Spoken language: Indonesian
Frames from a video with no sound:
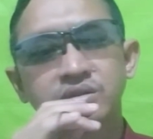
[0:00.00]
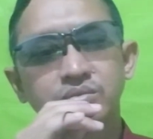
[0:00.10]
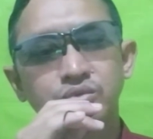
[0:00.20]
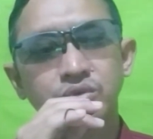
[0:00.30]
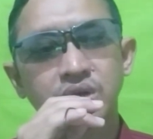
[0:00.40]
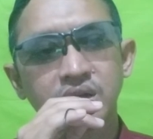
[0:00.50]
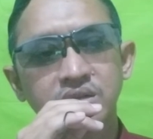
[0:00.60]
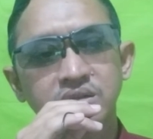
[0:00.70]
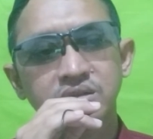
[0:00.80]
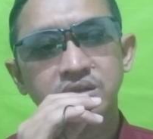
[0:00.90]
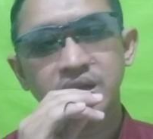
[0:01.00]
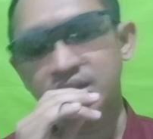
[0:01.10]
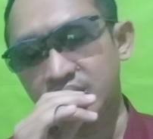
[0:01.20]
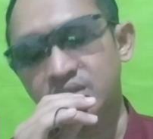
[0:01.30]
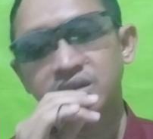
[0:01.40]
bukan
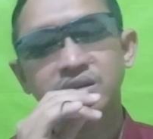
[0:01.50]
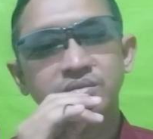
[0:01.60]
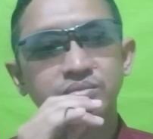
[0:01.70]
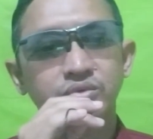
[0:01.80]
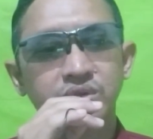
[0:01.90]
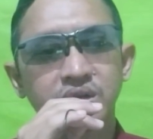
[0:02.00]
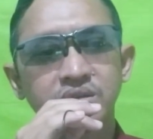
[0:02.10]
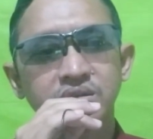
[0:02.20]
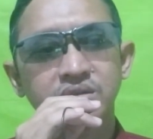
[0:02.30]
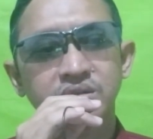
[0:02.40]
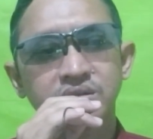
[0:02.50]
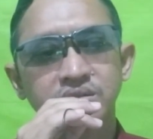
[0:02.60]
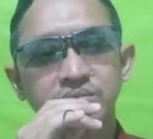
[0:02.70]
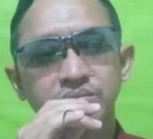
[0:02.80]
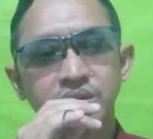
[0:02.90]
anaknya, bukan
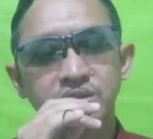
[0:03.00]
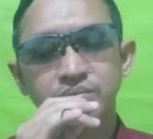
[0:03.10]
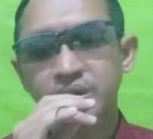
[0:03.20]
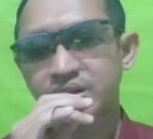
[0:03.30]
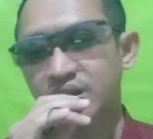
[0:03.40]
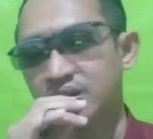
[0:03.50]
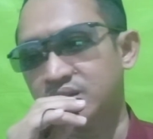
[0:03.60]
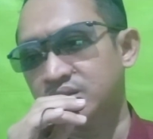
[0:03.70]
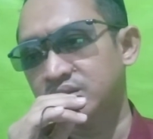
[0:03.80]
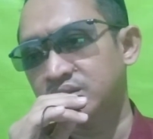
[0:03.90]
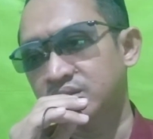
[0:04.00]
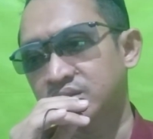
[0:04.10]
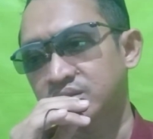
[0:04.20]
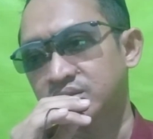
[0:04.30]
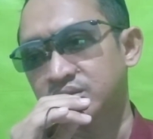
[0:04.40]
masih pernah
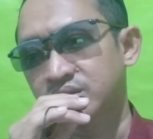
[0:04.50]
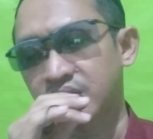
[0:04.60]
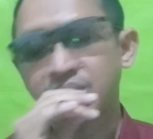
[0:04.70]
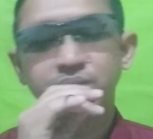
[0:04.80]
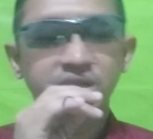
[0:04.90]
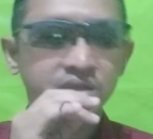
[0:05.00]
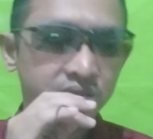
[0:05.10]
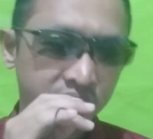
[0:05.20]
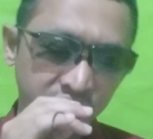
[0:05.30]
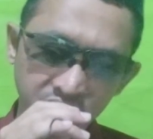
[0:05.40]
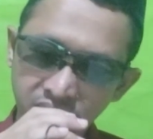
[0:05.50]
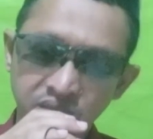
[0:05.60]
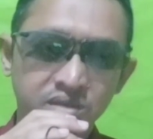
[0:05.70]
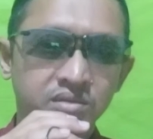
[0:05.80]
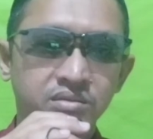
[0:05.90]
kerabat
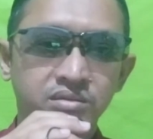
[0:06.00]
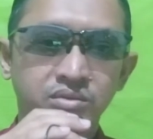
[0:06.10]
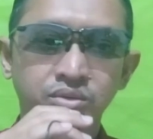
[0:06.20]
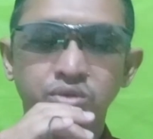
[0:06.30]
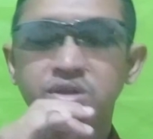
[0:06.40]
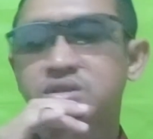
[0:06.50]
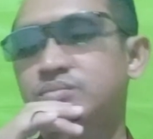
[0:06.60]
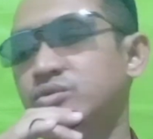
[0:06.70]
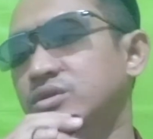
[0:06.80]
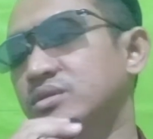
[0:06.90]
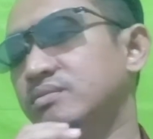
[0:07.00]
guru tersebut.